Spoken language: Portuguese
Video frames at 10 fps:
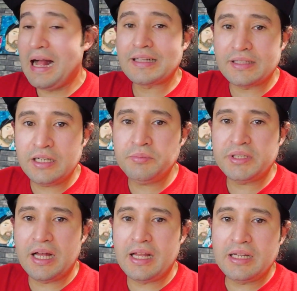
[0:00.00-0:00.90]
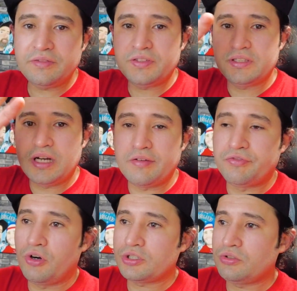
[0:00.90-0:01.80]
a thumb da live, a
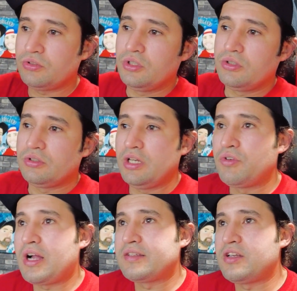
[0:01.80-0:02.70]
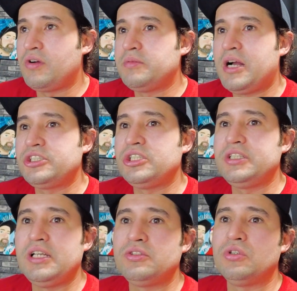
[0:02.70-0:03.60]
foto, né? Vou caçar uma imagem
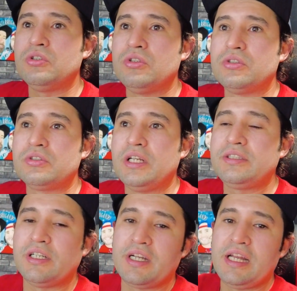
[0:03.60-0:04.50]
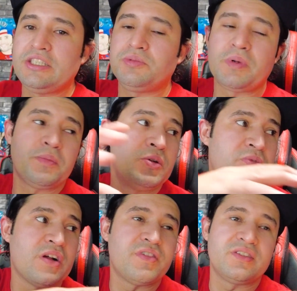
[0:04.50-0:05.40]
dele do, da internet, para mim não
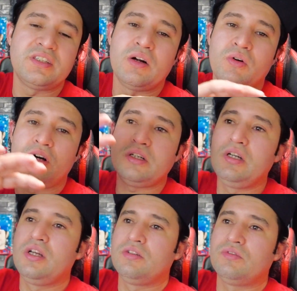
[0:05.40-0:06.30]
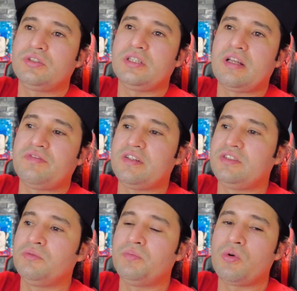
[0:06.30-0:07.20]
precisar fazer na hora. Vou tentar
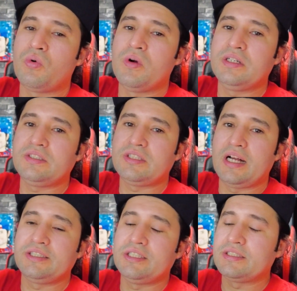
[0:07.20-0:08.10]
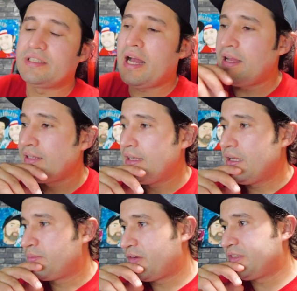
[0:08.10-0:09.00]
fazer um pouco antes, adiantar,
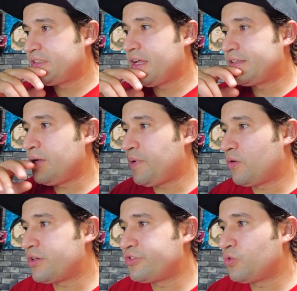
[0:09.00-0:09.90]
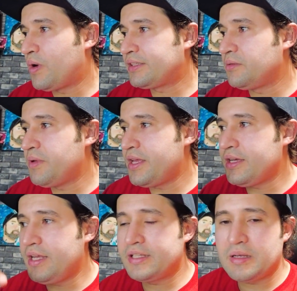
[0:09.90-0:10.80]
para ver se dá tempo. Agora são quatro e
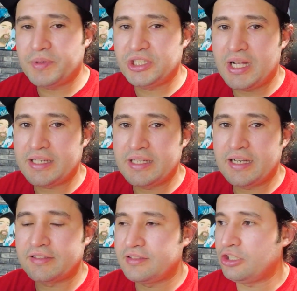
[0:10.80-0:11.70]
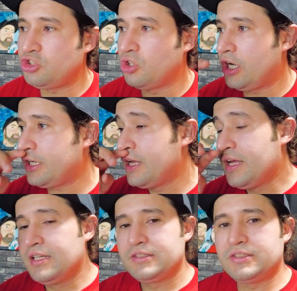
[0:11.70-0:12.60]
meia, ele tá para chegar aqui em casa às 7 horas.
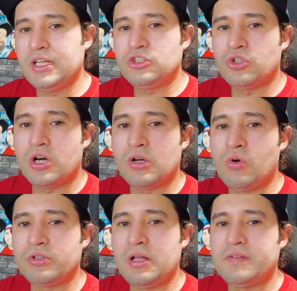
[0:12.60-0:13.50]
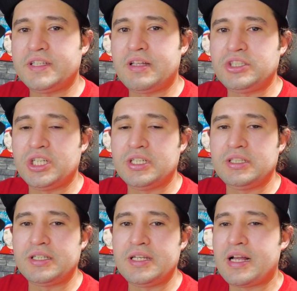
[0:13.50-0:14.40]
6 horas o Rodela vai estar tá
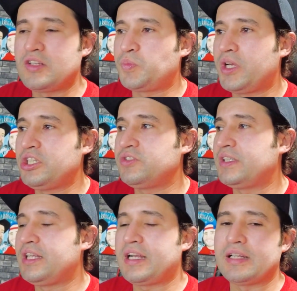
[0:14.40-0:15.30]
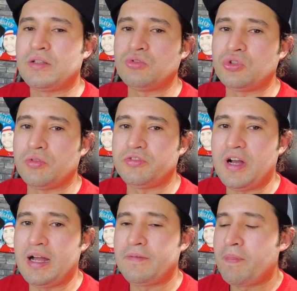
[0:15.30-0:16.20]
chegando aqui em casa, porque a gente vai ter que catar um
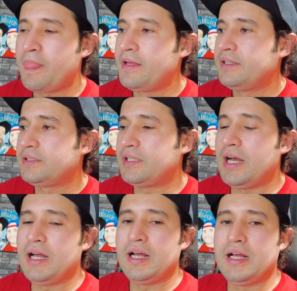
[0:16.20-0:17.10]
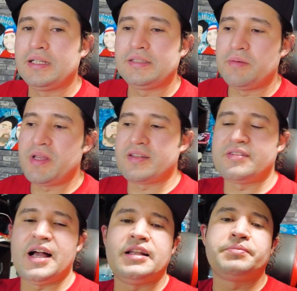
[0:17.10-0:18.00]
sofá da, da minha
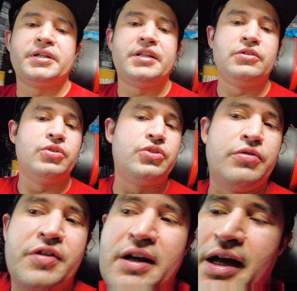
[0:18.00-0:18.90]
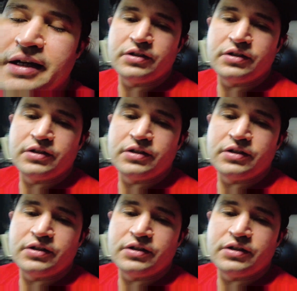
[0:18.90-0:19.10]
sala, porque tem dois sofá lá,